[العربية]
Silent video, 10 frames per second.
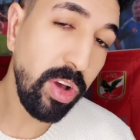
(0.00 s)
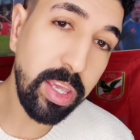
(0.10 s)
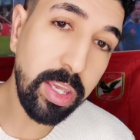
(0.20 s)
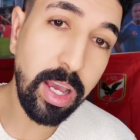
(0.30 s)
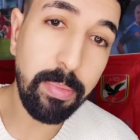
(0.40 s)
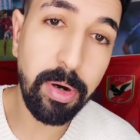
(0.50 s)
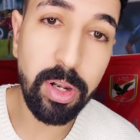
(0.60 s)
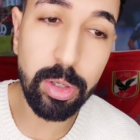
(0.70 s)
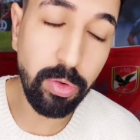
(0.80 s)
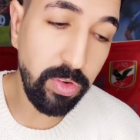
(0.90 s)
له اي كلبه
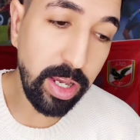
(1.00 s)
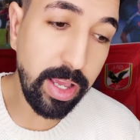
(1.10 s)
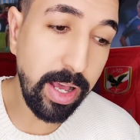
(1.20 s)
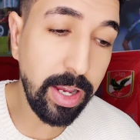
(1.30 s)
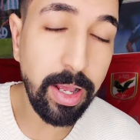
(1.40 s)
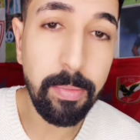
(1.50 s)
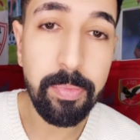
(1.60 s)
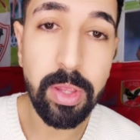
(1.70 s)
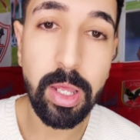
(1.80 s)
ولا يشوف له اي حاجه